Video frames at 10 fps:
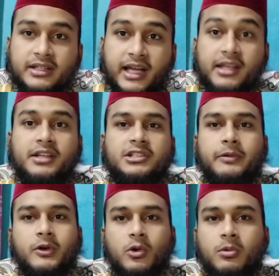দায়ী
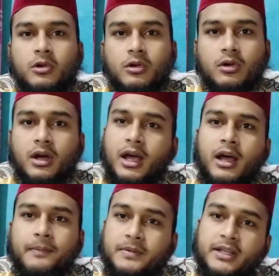হিসাবে কবুল করো
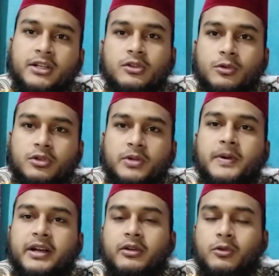হ্যাঁ আপনি এই নিয়ত করতে
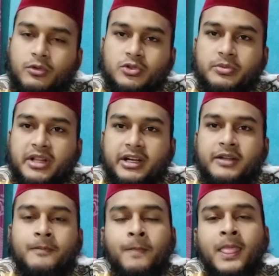পারেন কোনো অসুবিধা
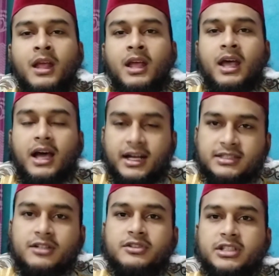নেই
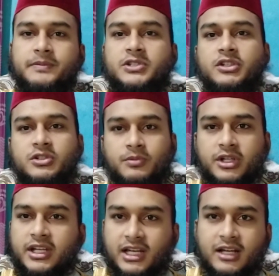আশা করছি বিষয়টি
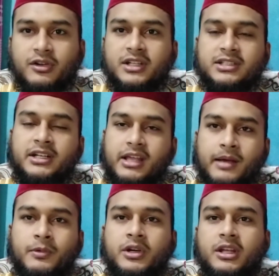সম্পর্কে ক্লিয়ার হয়েছেন
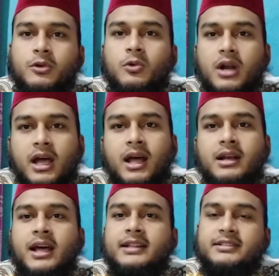এমনই কোরআন
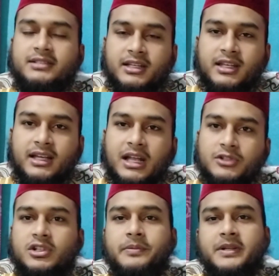হাদিস থেকে
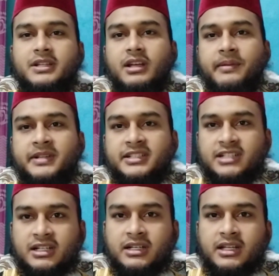আলোচনা পেতে আমাদের
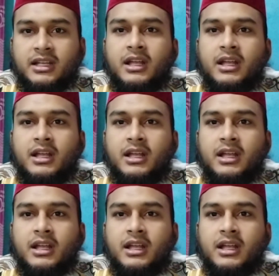চ্যানেলটি